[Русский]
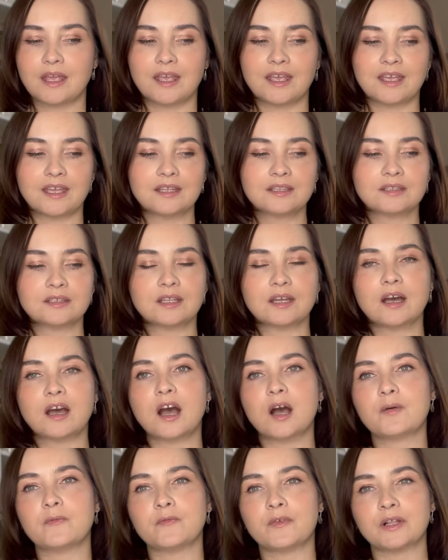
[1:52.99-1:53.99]
это
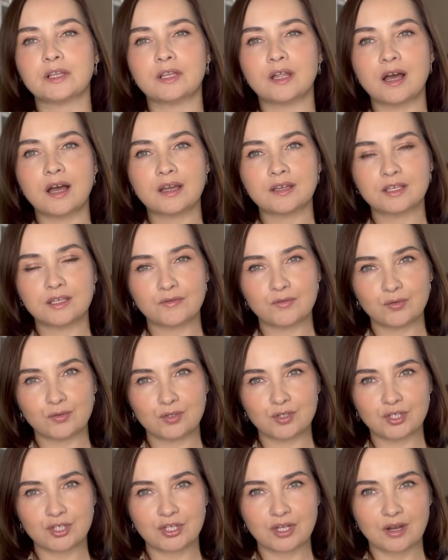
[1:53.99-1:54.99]

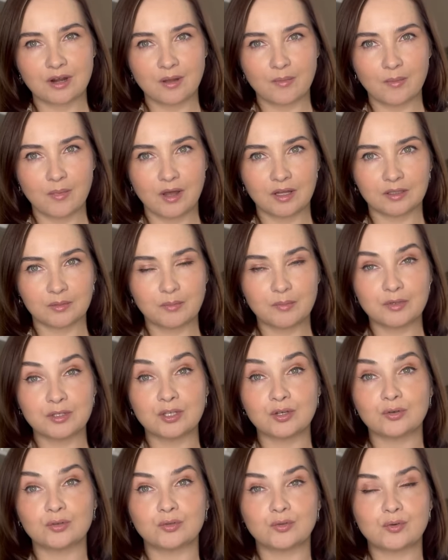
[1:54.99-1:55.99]
обволакивающий аромат,
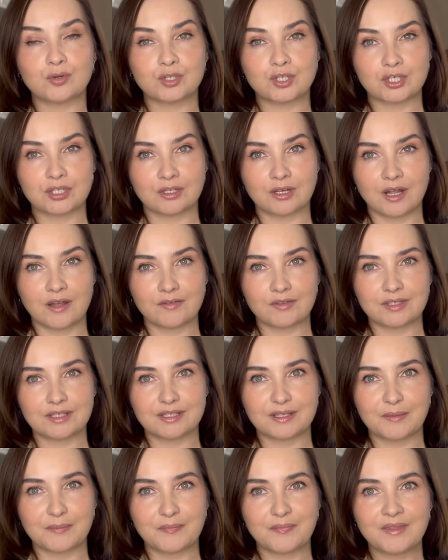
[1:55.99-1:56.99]
мне он очень
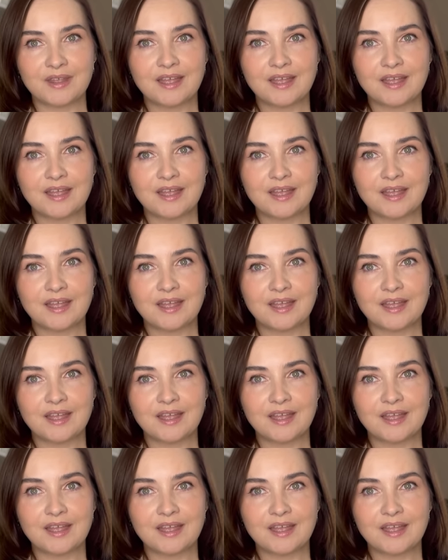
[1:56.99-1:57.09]
нравится.